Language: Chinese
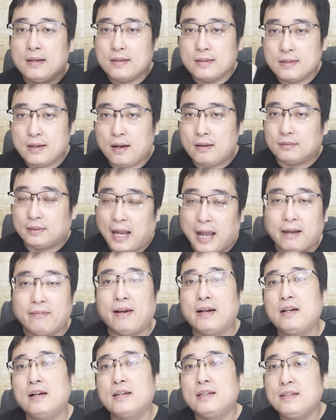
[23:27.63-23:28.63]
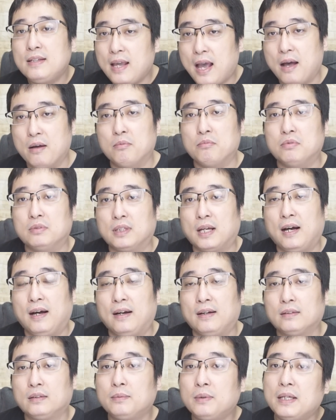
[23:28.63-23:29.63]
让台湾人厌恶他，
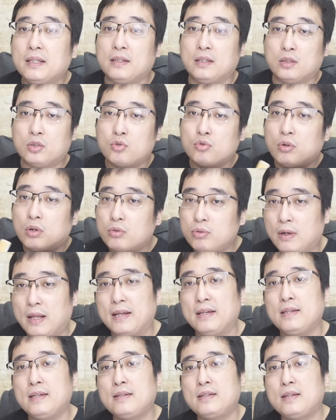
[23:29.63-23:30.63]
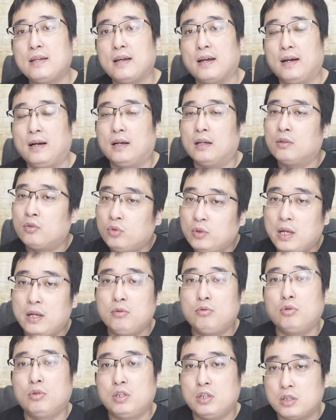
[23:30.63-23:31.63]
对不对？你说出来一些啊，虽
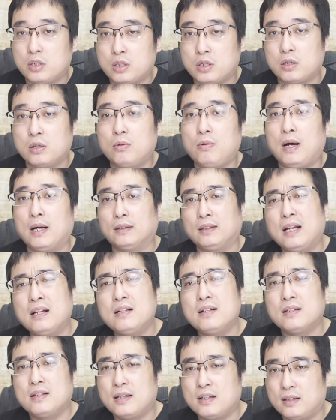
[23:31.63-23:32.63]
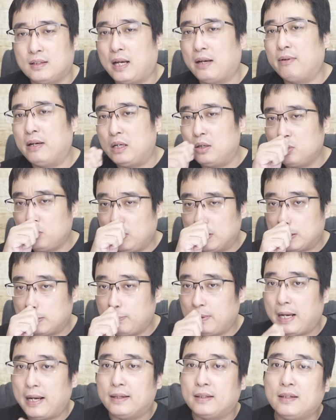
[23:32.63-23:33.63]
然说是实话，但是现在台湾人确实
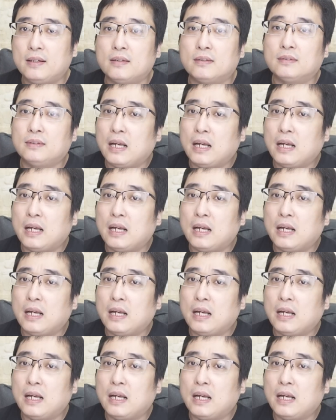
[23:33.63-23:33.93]
不爱听。